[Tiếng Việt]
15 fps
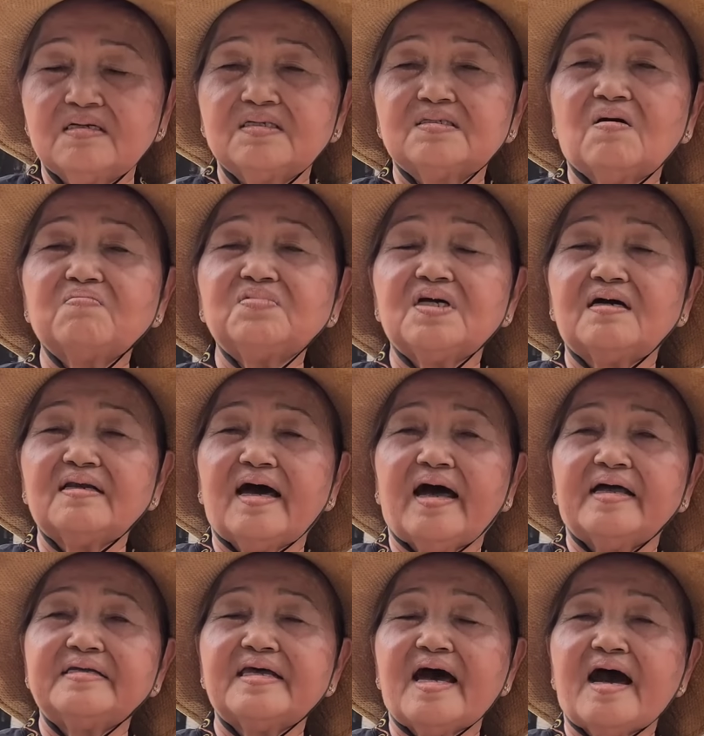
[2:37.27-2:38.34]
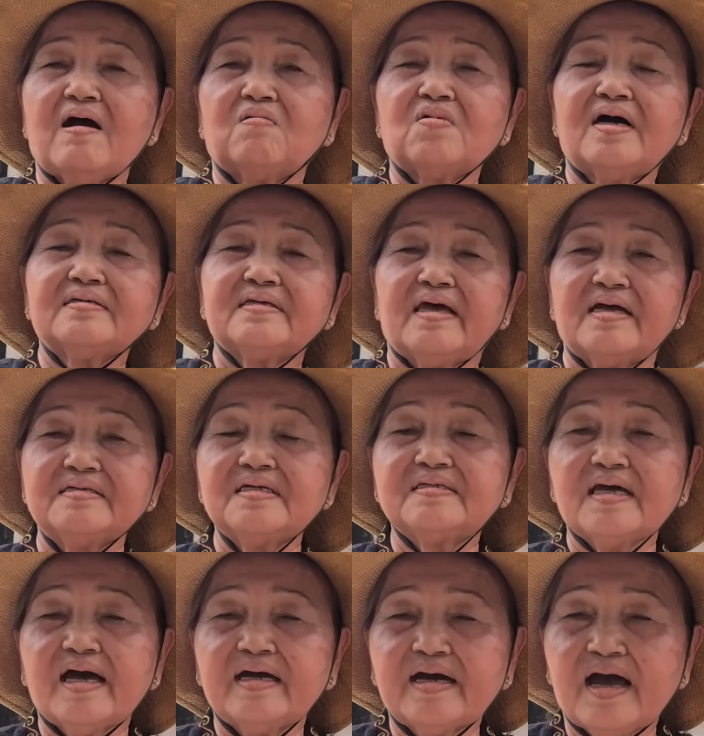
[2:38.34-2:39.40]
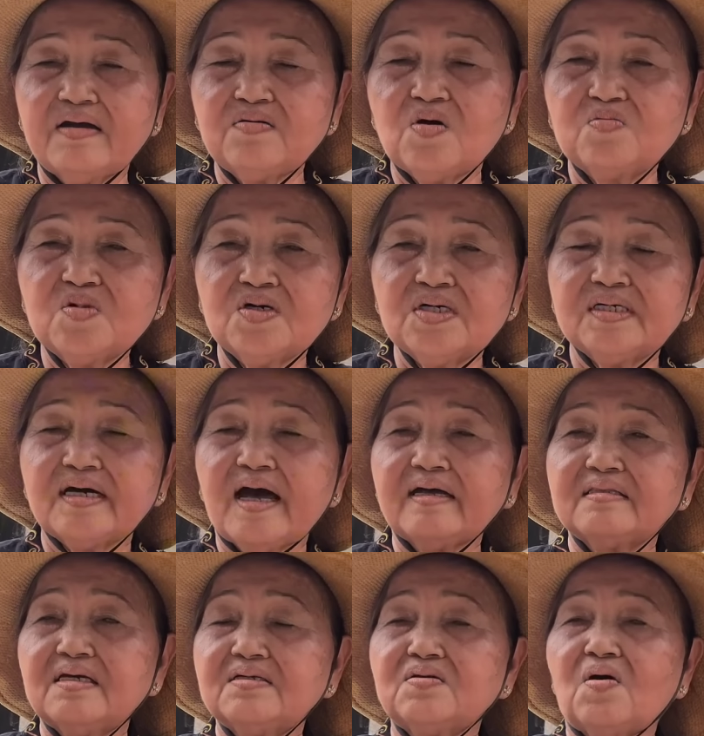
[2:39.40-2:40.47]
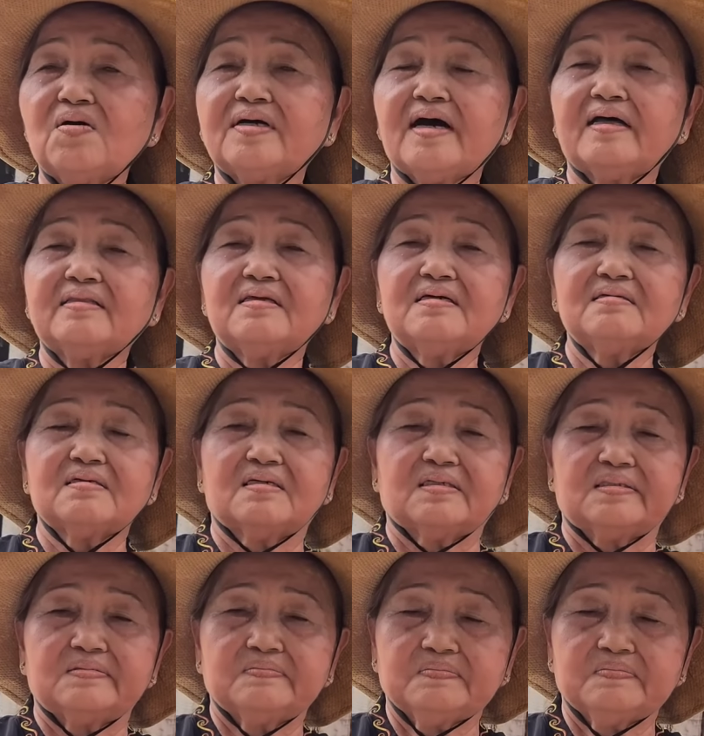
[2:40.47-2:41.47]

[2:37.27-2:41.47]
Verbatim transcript: sống trở lại già quá trẻ như trai gái đôi mươi khác tiếng nói khác tiếng cười